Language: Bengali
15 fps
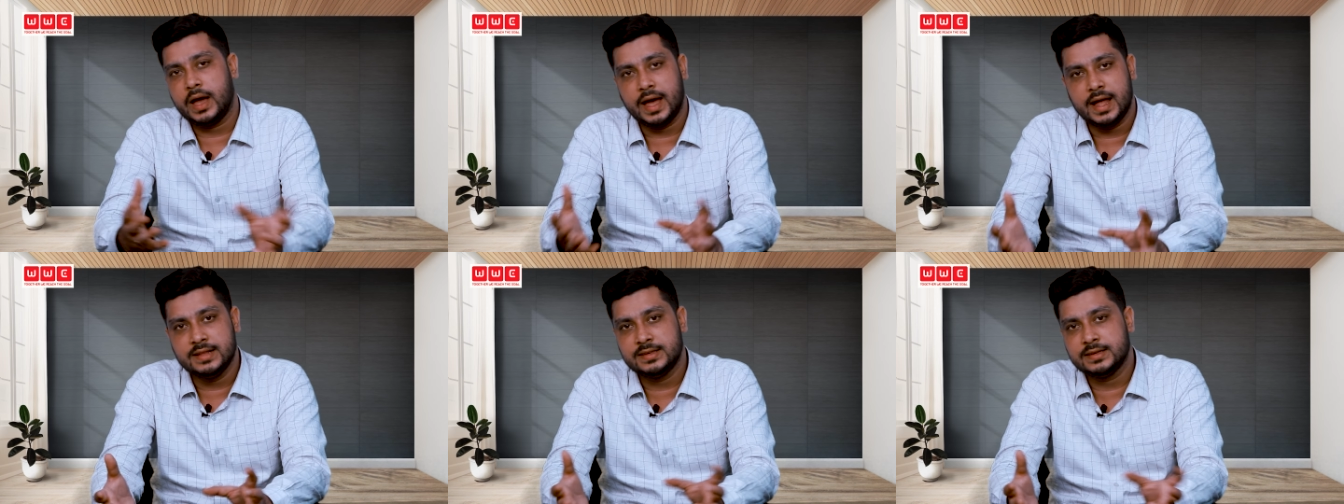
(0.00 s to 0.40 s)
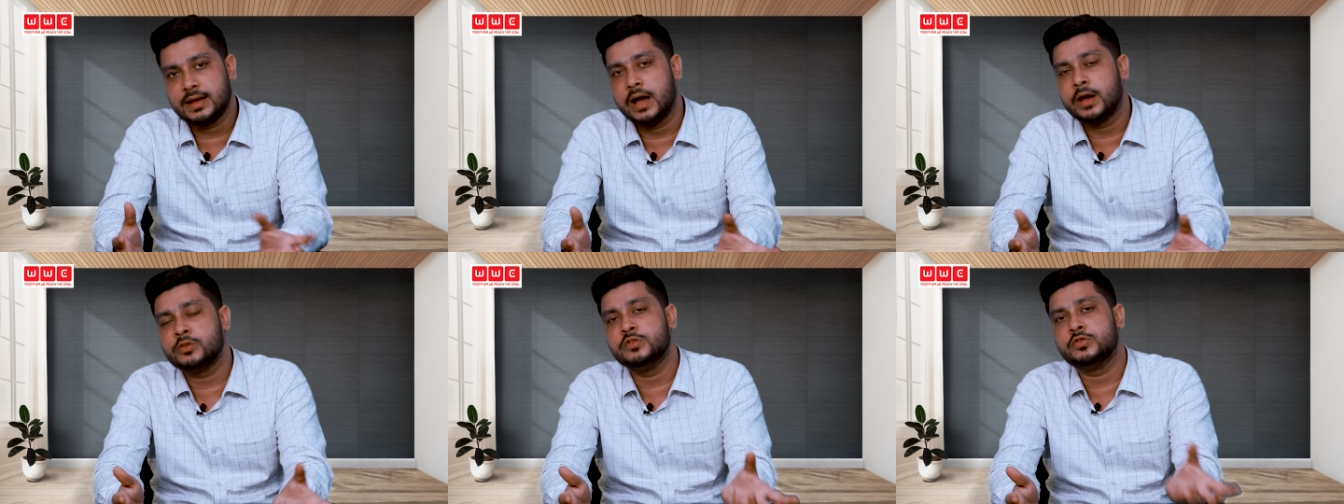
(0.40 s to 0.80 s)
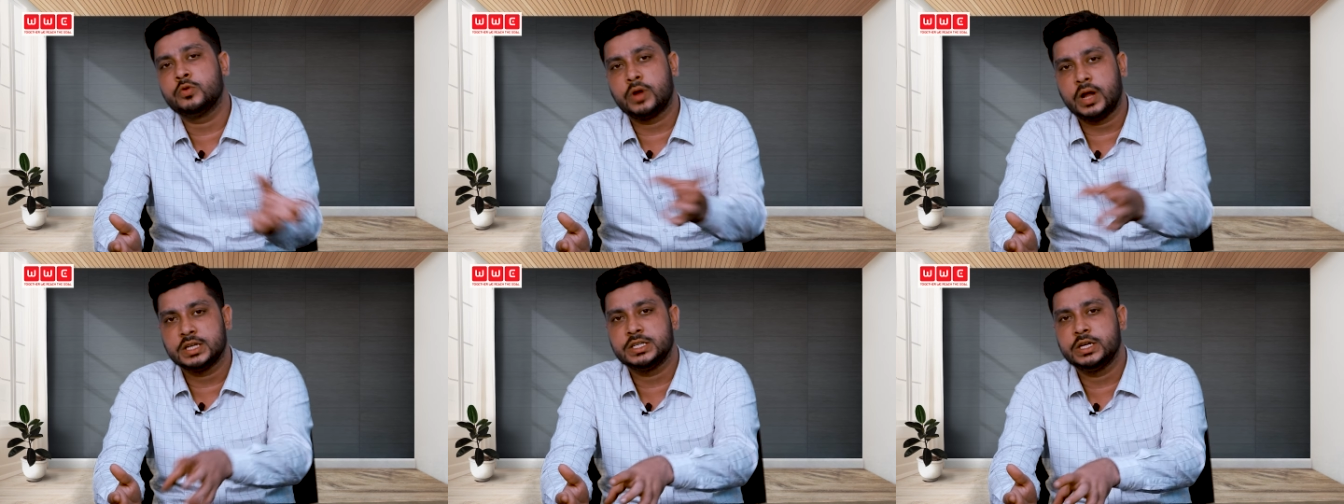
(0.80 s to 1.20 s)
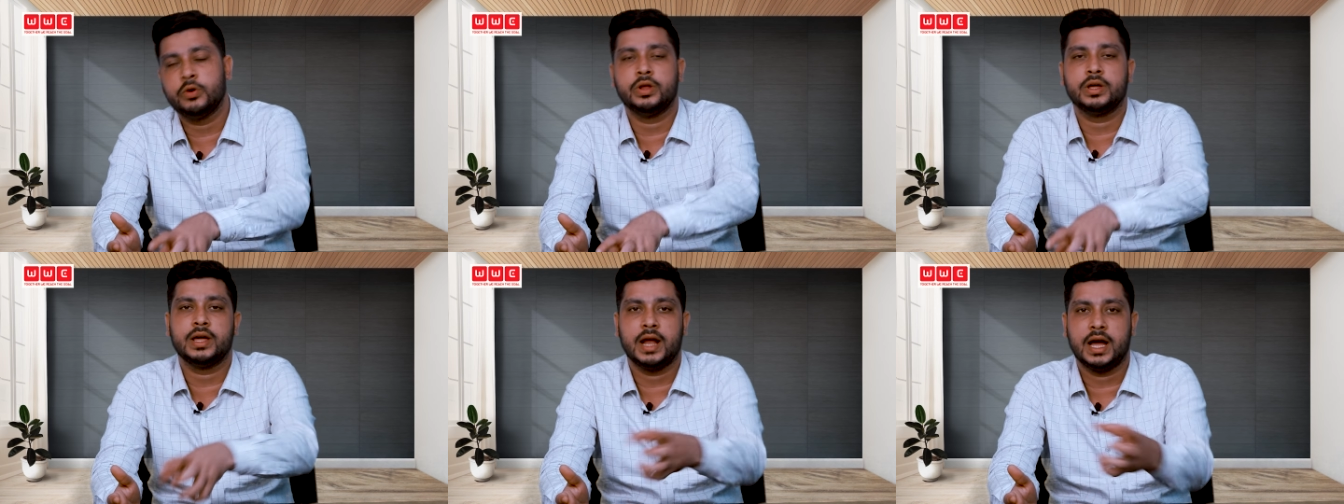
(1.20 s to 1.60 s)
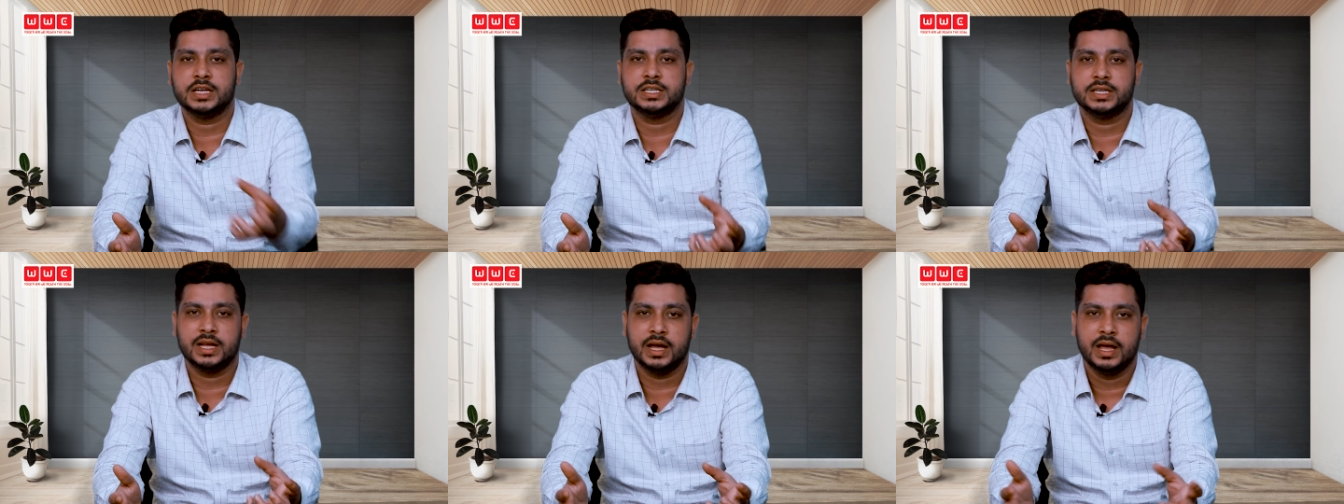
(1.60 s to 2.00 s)
আইএলসের কাঙ্ক্ষিত স্কোর আসে অনেকের
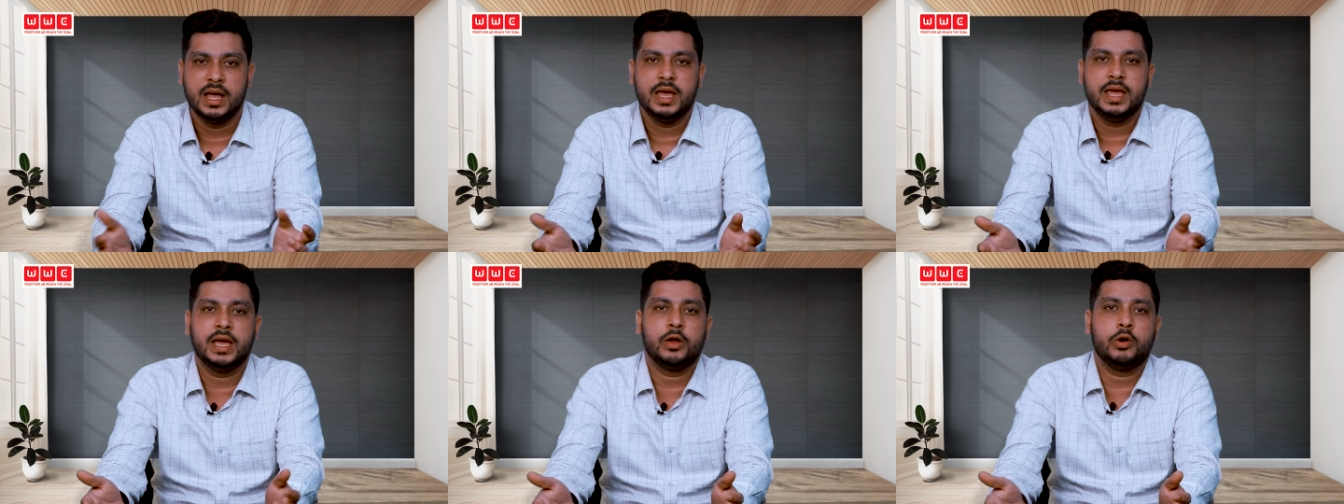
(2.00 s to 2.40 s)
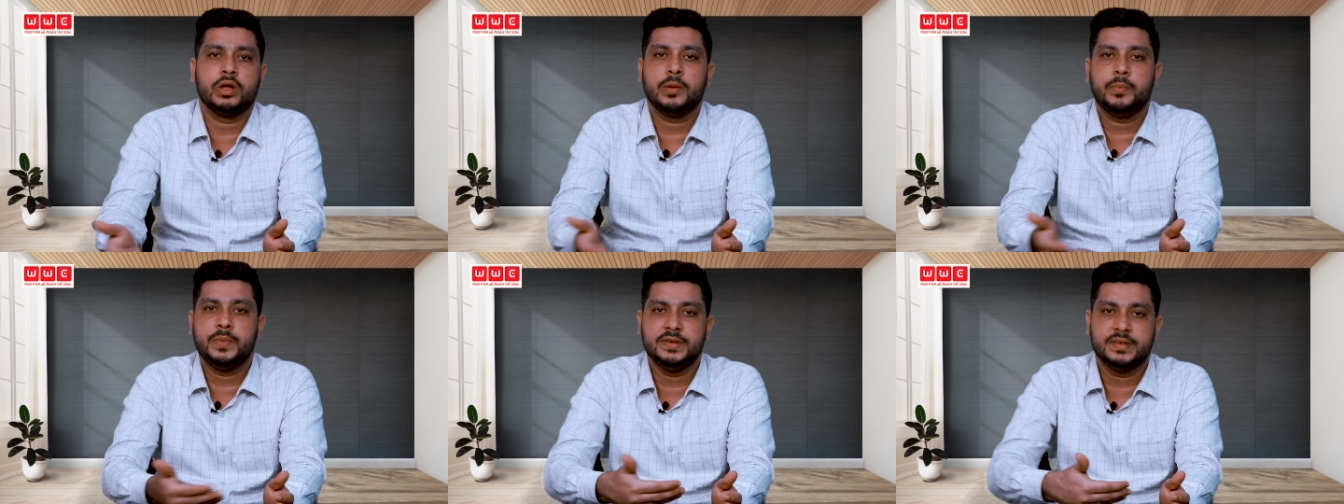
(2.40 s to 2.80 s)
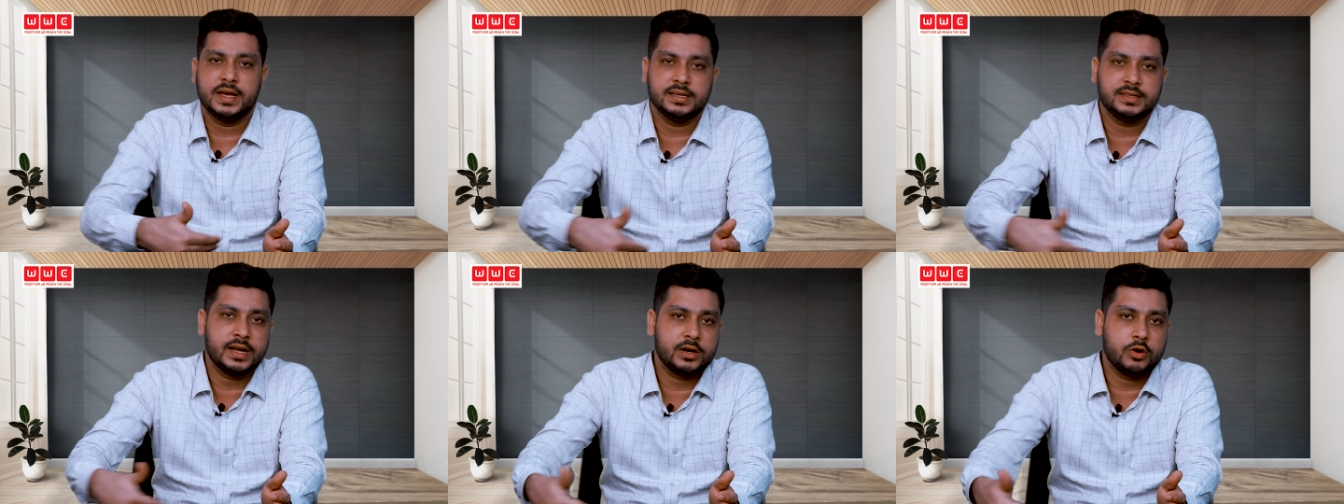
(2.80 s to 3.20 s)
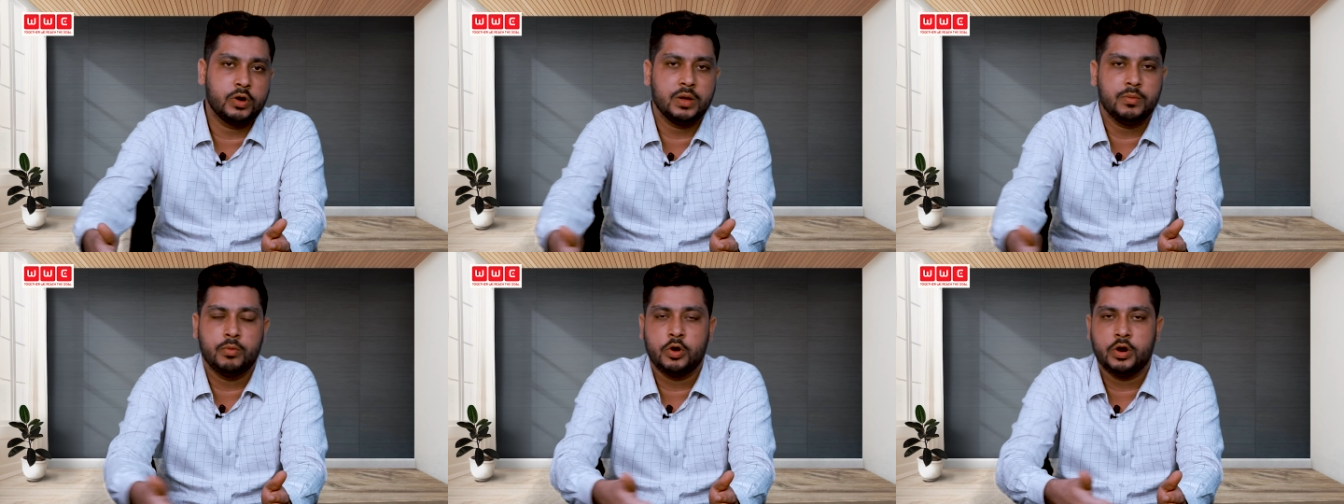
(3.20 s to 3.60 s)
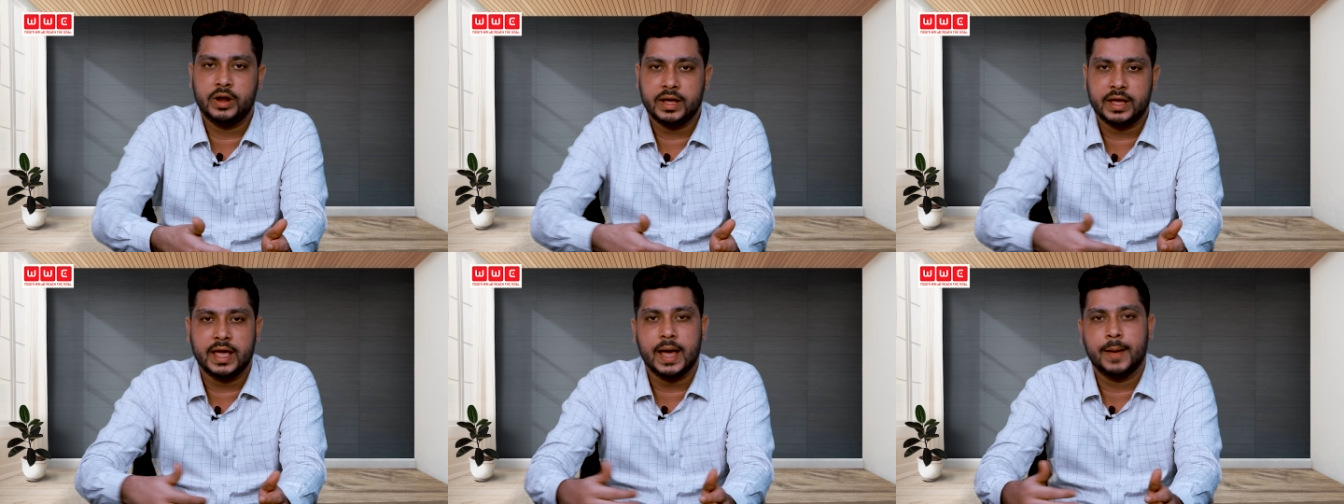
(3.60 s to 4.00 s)
আসে না এখানে অনেকের পিছিয়ে তার একটা অনেক বড়
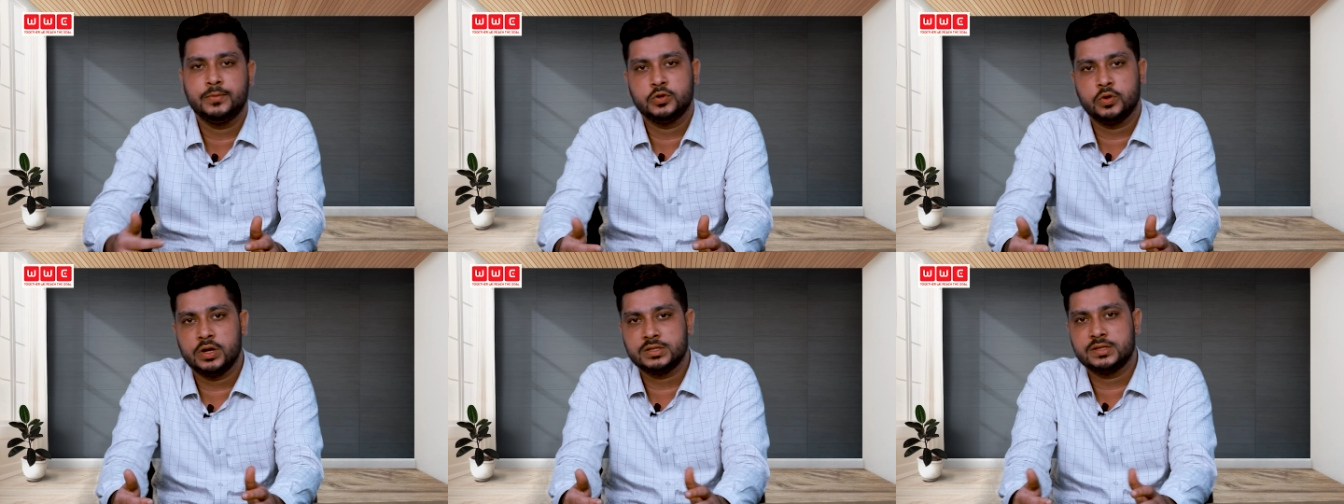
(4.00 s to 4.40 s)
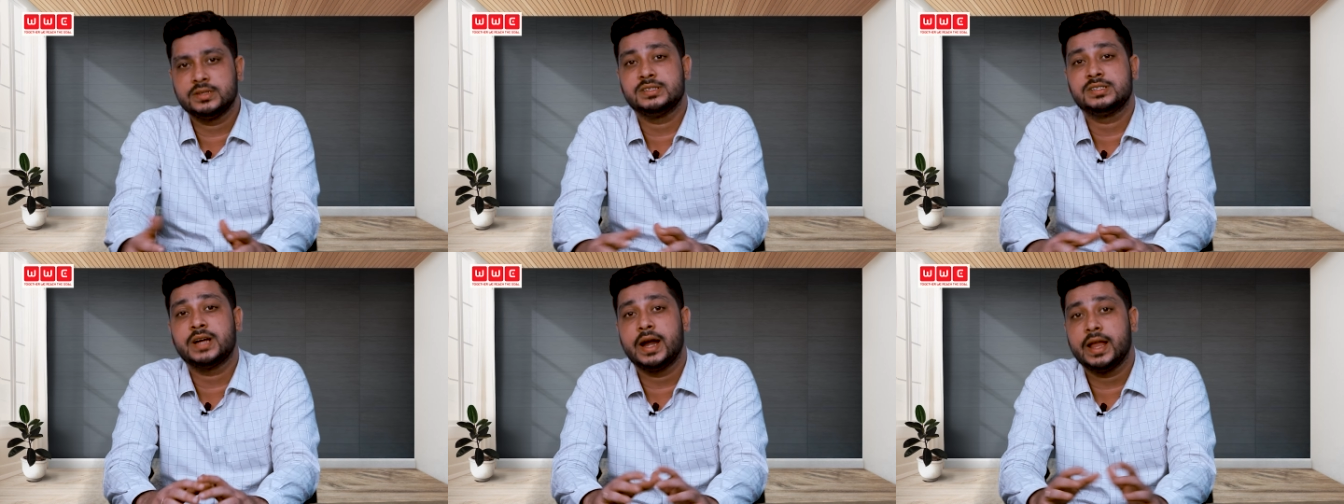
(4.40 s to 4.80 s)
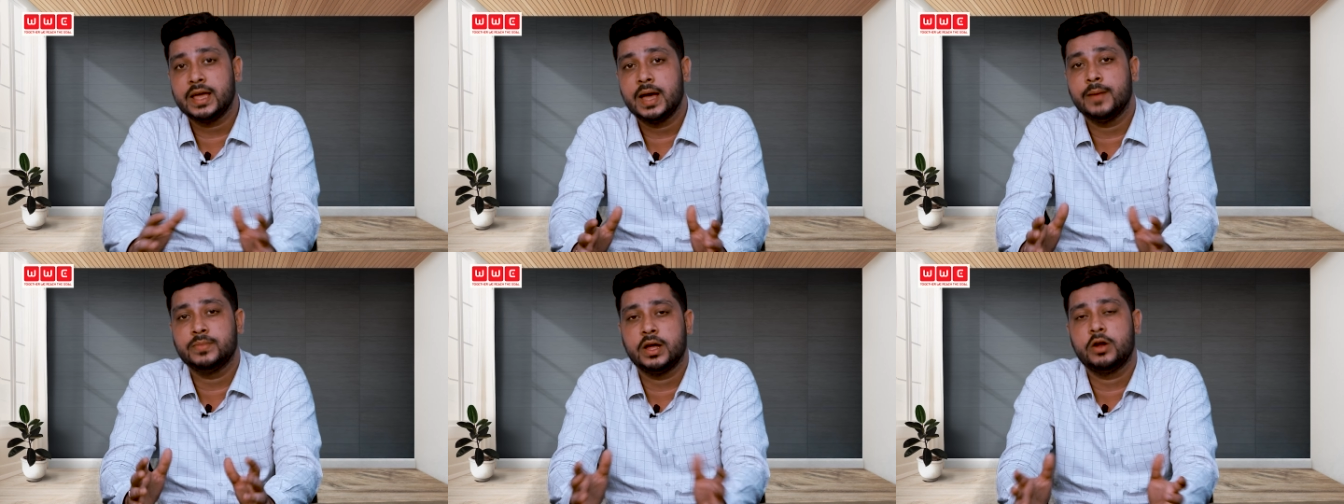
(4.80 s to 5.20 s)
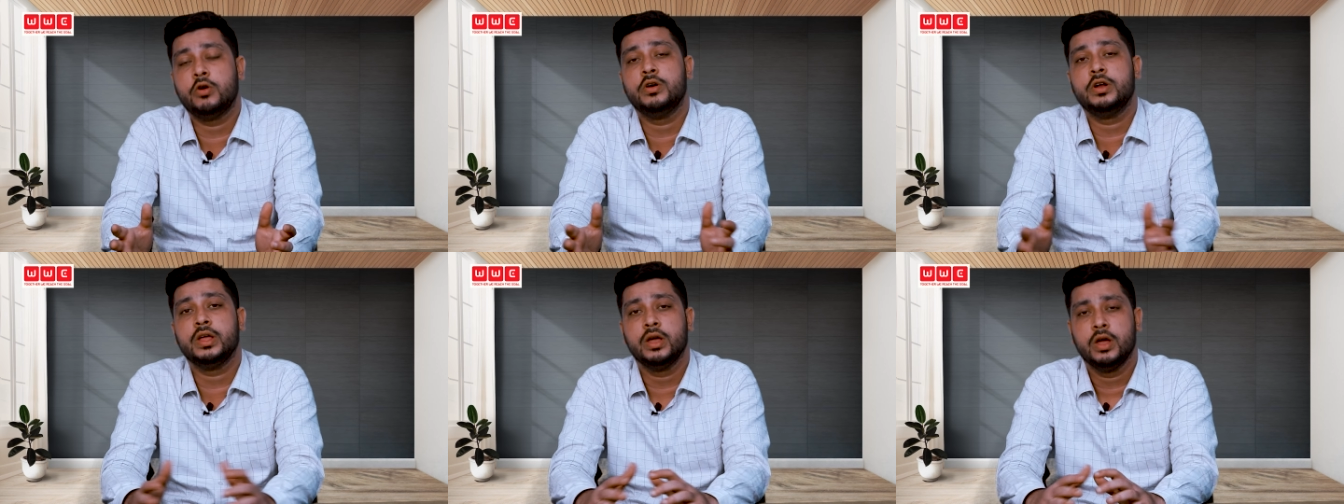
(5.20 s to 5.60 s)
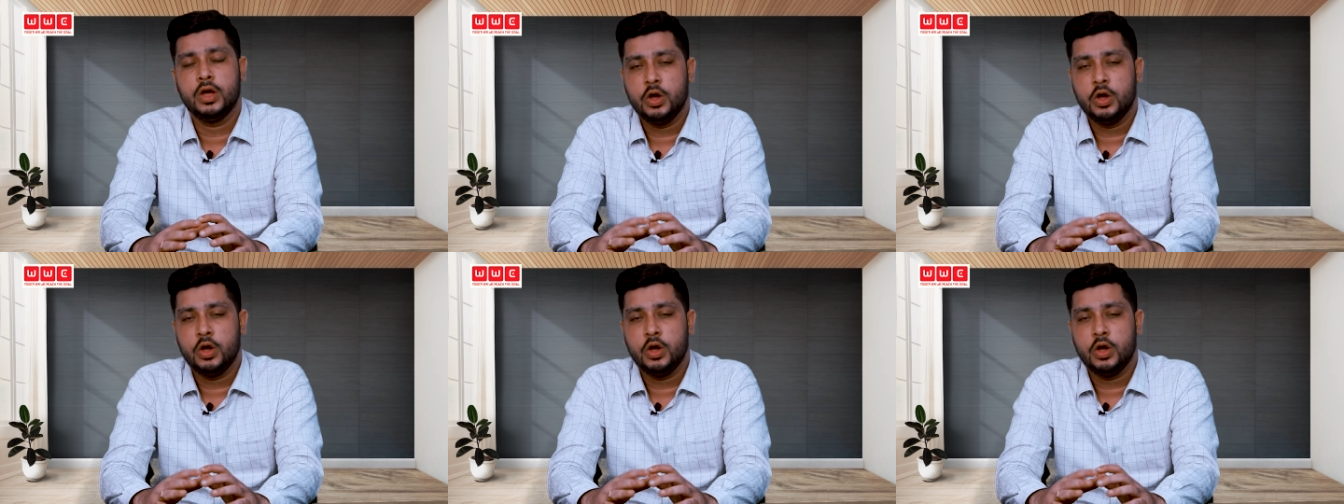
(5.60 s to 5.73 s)
একটা গ্যাপ চলে আসছে স্টাডি গ্যাপ তার অলরেডি